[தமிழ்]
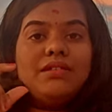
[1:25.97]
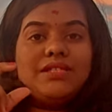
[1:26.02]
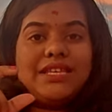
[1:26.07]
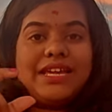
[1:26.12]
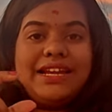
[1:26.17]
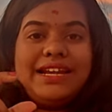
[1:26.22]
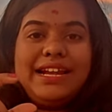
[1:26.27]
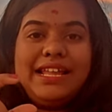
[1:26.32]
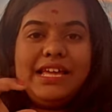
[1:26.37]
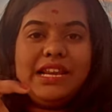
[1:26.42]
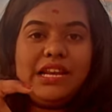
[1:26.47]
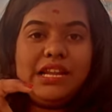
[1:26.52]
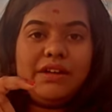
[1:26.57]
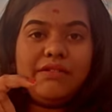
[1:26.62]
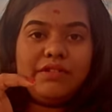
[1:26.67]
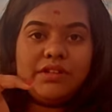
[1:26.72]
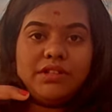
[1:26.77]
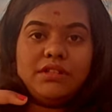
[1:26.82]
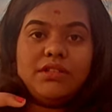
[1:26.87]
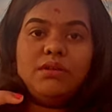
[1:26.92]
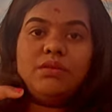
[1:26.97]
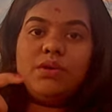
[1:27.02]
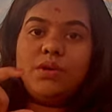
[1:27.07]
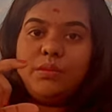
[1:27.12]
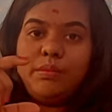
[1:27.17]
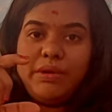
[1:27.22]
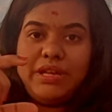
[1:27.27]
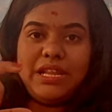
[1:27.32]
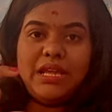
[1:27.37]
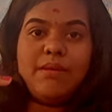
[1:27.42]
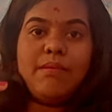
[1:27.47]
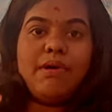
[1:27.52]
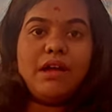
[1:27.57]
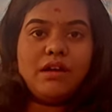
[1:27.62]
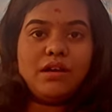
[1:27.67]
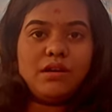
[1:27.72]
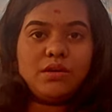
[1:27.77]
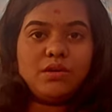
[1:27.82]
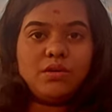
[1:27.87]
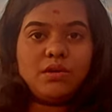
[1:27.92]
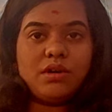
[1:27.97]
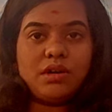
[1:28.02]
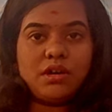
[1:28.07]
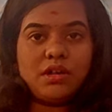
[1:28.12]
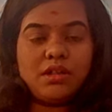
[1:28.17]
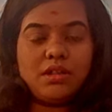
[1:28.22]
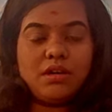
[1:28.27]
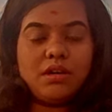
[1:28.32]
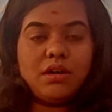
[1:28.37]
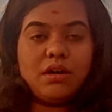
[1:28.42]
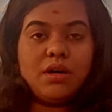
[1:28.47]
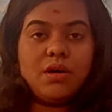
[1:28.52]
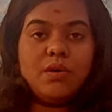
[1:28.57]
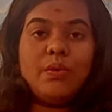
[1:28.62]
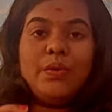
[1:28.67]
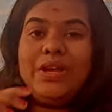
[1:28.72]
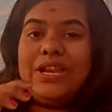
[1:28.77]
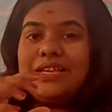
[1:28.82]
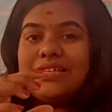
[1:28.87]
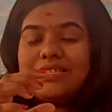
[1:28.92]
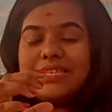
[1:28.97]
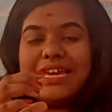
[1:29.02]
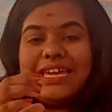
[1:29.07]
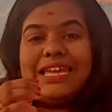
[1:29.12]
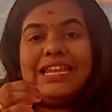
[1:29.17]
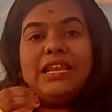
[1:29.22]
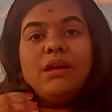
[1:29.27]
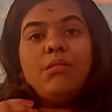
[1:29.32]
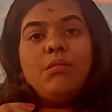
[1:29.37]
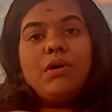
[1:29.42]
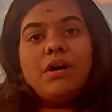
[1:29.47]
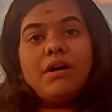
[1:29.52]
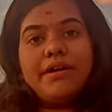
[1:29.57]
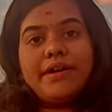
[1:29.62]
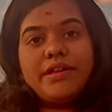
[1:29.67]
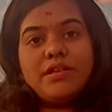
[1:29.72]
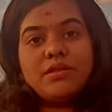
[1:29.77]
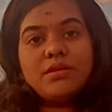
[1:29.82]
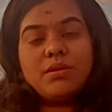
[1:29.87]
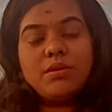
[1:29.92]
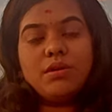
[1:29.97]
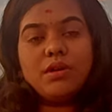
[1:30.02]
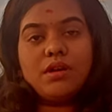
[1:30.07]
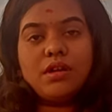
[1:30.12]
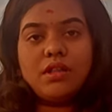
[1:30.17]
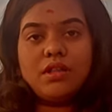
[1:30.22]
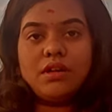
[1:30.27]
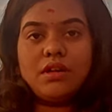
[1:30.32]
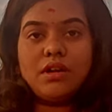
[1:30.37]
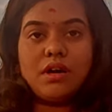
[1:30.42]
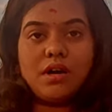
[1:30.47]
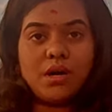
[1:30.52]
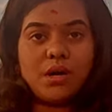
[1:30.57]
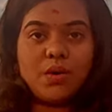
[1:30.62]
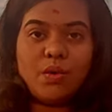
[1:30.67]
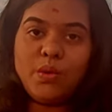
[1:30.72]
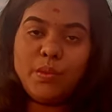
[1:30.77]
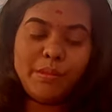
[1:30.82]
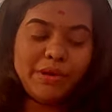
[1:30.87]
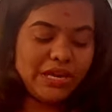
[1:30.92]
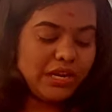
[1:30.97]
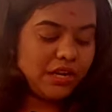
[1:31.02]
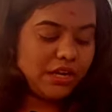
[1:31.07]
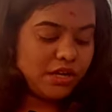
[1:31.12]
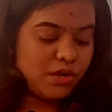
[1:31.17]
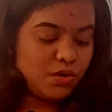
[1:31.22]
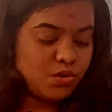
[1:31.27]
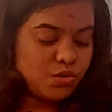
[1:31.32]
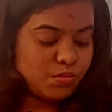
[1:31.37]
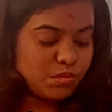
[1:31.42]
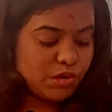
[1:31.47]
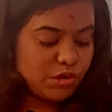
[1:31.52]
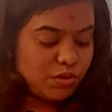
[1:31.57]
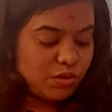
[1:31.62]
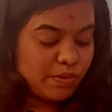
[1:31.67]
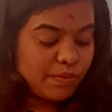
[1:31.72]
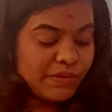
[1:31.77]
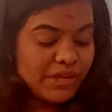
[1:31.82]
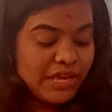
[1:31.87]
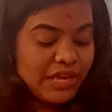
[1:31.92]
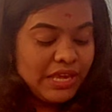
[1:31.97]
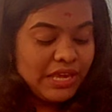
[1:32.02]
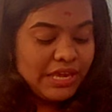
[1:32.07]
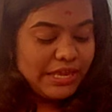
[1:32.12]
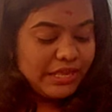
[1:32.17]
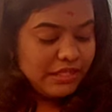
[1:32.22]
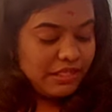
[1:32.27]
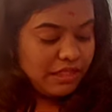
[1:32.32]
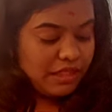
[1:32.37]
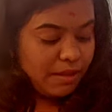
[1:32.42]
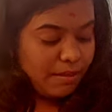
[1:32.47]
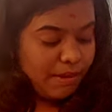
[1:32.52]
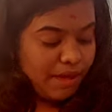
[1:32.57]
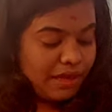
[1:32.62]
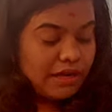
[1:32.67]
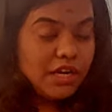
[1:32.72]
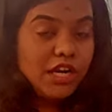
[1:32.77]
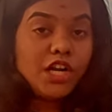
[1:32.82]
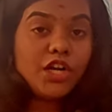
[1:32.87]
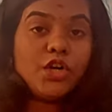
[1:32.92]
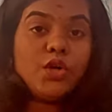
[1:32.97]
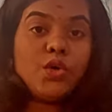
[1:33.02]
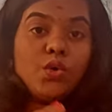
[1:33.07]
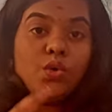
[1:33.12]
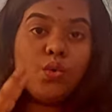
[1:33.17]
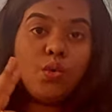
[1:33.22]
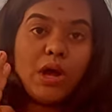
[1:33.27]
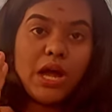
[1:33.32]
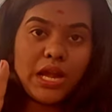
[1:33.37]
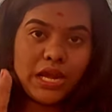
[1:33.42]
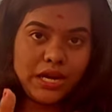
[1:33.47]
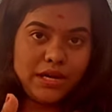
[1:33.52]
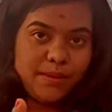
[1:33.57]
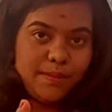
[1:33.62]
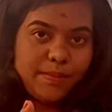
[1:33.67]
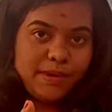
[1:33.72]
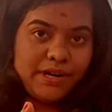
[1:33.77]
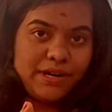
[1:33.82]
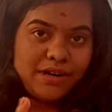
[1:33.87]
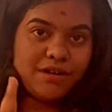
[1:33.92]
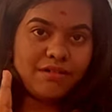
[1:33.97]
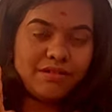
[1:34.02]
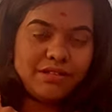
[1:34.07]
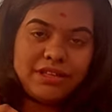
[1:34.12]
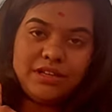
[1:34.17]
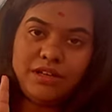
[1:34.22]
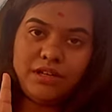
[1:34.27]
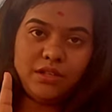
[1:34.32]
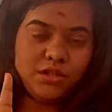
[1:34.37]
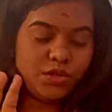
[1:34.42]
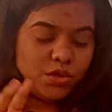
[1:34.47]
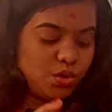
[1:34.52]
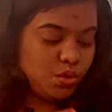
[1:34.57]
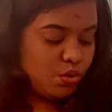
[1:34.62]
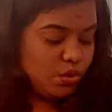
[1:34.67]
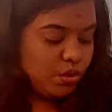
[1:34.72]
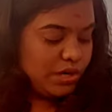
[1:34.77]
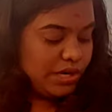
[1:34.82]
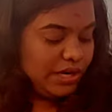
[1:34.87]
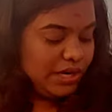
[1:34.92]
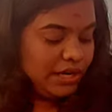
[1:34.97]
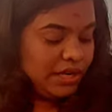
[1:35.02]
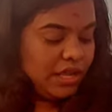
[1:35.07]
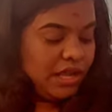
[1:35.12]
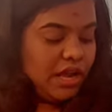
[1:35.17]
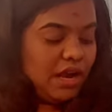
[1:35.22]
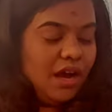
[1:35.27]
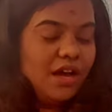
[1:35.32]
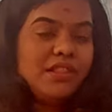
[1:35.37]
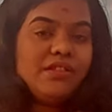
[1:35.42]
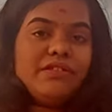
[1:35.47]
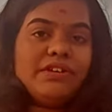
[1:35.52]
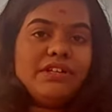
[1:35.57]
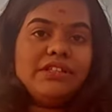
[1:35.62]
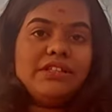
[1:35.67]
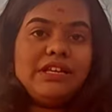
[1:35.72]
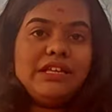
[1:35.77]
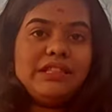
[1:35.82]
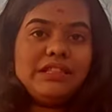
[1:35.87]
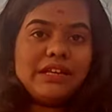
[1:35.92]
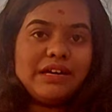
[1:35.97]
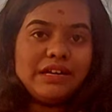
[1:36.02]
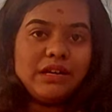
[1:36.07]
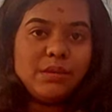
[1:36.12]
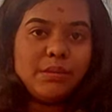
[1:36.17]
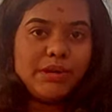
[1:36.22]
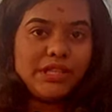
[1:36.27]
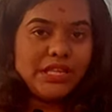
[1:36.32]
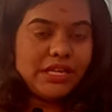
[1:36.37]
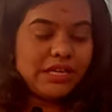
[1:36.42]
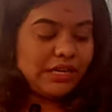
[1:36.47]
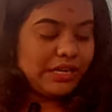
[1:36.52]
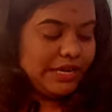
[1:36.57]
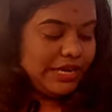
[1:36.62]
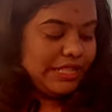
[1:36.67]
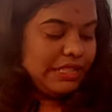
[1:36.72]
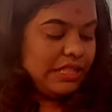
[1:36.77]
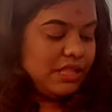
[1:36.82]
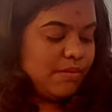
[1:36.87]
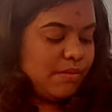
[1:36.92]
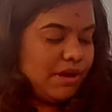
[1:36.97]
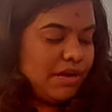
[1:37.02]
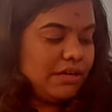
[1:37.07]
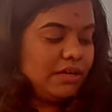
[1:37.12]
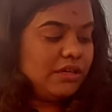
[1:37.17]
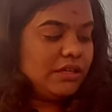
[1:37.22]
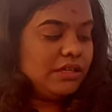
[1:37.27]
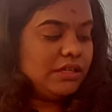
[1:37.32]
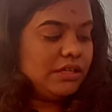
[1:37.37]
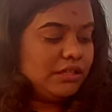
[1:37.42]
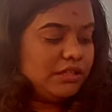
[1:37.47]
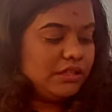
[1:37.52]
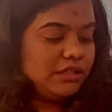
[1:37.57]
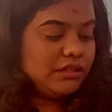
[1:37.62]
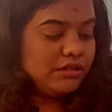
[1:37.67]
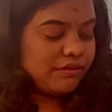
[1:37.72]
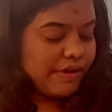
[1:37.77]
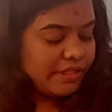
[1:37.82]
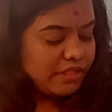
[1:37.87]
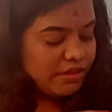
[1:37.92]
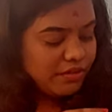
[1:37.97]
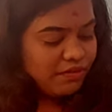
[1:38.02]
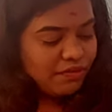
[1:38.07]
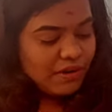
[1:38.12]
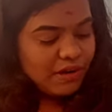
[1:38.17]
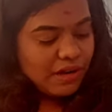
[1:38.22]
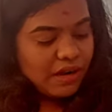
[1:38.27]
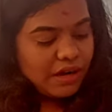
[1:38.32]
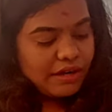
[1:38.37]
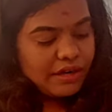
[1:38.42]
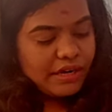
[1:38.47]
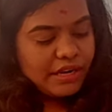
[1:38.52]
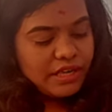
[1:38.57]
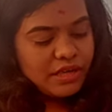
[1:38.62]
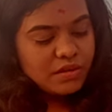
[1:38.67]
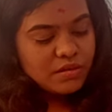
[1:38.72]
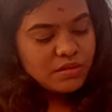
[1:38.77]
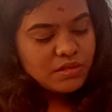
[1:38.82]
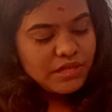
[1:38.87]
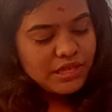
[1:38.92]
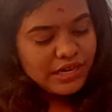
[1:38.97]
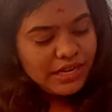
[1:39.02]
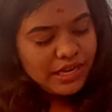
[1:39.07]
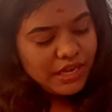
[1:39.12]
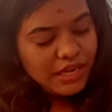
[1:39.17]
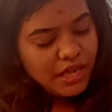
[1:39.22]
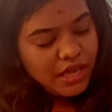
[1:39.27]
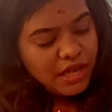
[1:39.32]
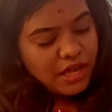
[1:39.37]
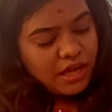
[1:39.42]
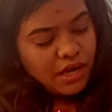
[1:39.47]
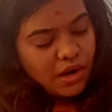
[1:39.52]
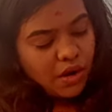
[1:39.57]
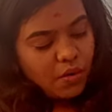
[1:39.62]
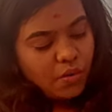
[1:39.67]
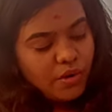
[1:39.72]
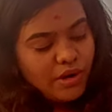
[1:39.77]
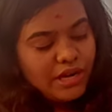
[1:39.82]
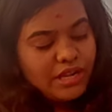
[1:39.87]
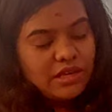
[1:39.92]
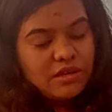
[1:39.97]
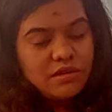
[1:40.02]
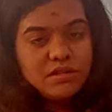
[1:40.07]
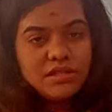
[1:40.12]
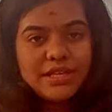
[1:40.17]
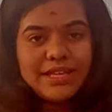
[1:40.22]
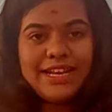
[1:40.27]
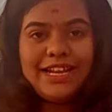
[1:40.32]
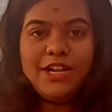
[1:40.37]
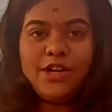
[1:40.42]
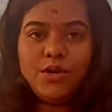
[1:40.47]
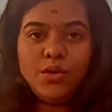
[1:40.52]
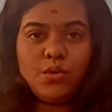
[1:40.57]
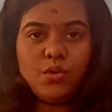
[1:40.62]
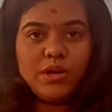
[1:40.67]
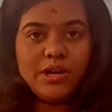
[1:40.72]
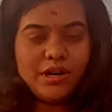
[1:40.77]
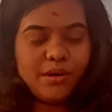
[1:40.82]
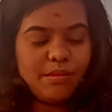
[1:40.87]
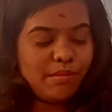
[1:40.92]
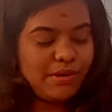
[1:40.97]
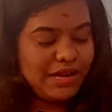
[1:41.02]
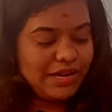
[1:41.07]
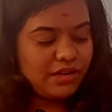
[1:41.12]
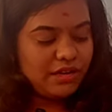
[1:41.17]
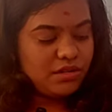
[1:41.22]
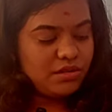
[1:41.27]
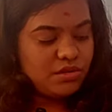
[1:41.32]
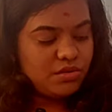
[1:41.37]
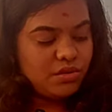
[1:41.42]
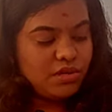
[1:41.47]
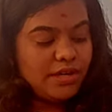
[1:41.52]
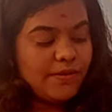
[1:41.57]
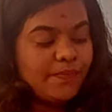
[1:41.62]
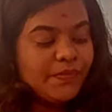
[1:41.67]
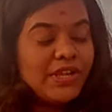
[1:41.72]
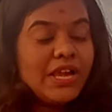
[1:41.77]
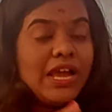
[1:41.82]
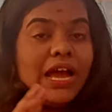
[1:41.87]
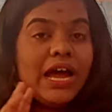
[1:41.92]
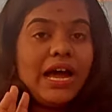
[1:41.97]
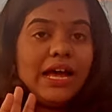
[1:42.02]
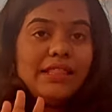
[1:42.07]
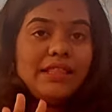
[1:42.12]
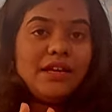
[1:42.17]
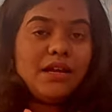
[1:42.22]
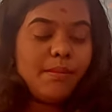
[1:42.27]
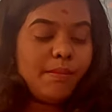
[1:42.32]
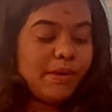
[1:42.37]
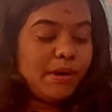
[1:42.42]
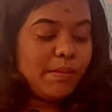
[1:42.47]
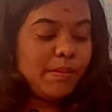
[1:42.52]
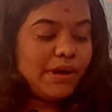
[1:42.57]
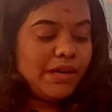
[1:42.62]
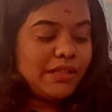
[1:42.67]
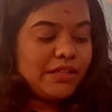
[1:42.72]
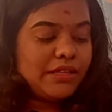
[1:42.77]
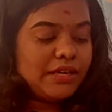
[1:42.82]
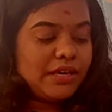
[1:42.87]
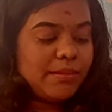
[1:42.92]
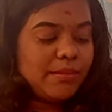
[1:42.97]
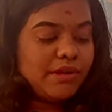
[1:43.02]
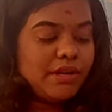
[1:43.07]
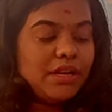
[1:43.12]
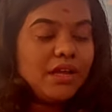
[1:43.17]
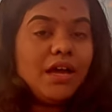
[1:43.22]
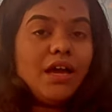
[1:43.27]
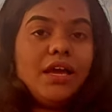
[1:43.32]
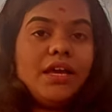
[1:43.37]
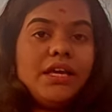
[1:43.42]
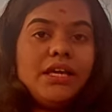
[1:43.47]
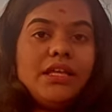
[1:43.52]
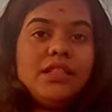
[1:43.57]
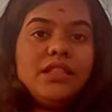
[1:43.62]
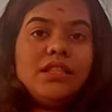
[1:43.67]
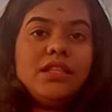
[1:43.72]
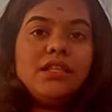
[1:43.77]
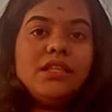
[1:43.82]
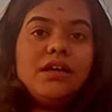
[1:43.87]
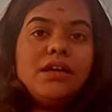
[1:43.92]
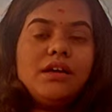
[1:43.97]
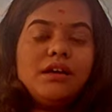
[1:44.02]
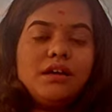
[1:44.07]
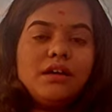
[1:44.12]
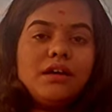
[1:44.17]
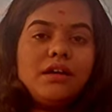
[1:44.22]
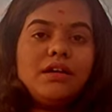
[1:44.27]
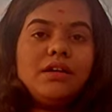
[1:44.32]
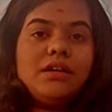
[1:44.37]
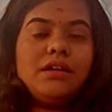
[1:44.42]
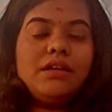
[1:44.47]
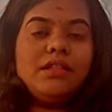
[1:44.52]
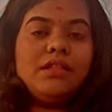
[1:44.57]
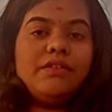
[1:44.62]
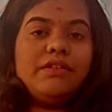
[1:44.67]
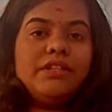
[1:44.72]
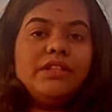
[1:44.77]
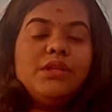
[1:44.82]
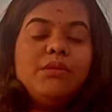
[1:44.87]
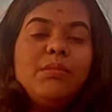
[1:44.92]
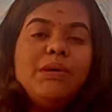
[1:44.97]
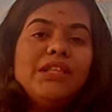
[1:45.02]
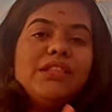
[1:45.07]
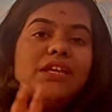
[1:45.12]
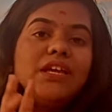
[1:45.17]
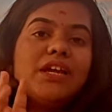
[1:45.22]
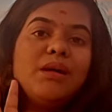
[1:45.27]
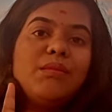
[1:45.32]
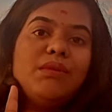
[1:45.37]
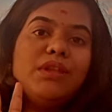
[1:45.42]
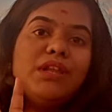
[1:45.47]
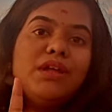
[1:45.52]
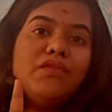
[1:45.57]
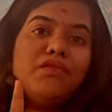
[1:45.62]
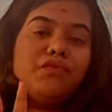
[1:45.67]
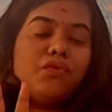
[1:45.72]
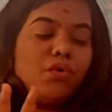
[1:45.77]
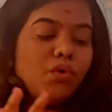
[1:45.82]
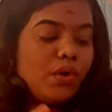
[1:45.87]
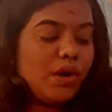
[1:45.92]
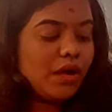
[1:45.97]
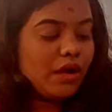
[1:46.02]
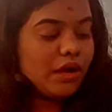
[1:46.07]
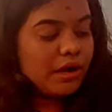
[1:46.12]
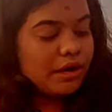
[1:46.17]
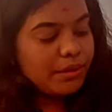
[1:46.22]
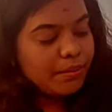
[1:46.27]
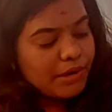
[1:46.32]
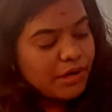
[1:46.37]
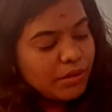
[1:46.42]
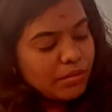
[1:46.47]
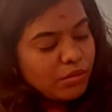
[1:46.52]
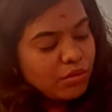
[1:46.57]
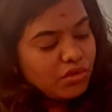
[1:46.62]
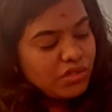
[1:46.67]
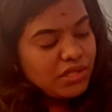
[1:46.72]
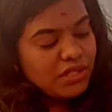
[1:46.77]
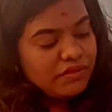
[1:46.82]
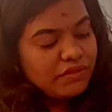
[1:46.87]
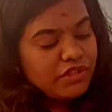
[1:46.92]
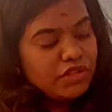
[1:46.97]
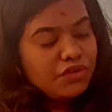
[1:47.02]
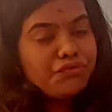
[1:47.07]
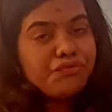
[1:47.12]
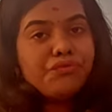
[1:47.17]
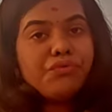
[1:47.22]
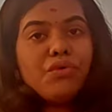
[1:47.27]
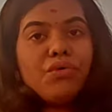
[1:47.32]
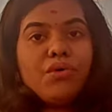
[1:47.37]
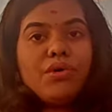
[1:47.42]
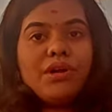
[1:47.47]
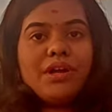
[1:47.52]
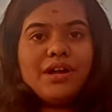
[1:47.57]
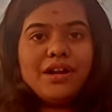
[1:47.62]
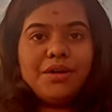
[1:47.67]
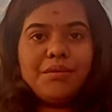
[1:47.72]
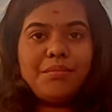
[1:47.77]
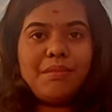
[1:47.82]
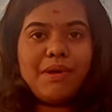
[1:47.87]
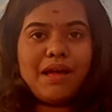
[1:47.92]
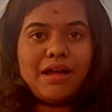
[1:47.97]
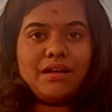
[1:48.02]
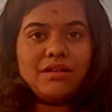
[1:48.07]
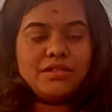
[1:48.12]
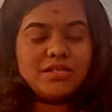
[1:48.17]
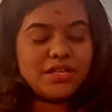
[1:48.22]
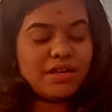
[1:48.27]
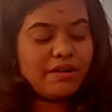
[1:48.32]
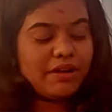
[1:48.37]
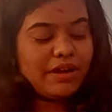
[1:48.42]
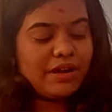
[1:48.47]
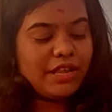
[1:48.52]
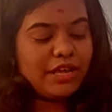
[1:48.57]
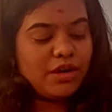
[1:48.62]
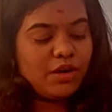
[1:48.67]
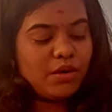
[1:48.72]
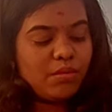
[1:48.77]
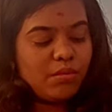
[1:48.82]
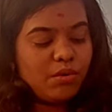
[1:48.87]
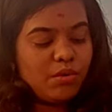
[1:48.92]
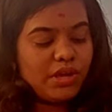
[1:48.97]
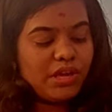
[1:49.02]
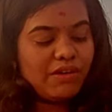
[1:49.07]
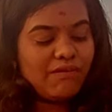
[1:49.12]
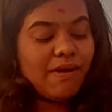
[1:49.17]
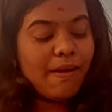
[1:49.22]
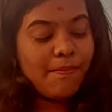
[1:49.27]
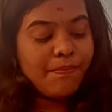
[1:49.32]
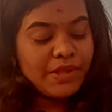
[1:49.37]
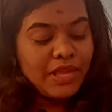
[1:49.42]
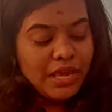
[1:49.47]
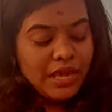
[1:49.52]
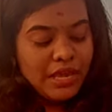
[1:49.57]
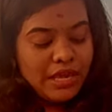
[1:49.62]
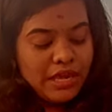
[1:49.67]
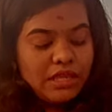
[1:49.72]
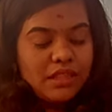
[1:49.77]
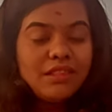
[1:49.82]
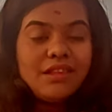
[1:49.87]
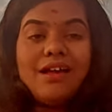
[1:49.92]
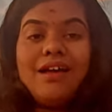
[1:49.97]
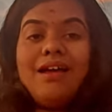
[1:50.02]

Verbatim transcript: சென்டரில் வந்து ஒரு பெரிய பேங்கிள் கொடுக்கறதுக்காகவும் இல்லை சைடில் பார்டர்ஸ் கொடுக்கறதுக்காகவும் மெயினாக யூஸ் பண்ணுவோம் இந்த பேங்கில் டூவாக கட் பண்ணால் தான் அது டூ கட் அது வந்து இந்த இருக்குது பார்த்தீங்களா இந்த பேங்கிள் இது வந்து ஃப்ளாட்லேயும் சரி ரவுண்ட்லேயும் சரி டூ கட் பேங்கிள்ஸ் உண்டு அதுக்கப்புறம் பார்த்தீங்க அப்படின்னா இந்த கட் இதை வந்து பார்த்தீங்க அப்படின்னா ஃபோராக கட் பண்ணும்போது இது வந்து ஃபோர் கட் பேங்கிள்ஸாக கிடைக்கும் ஓகேவா இந்த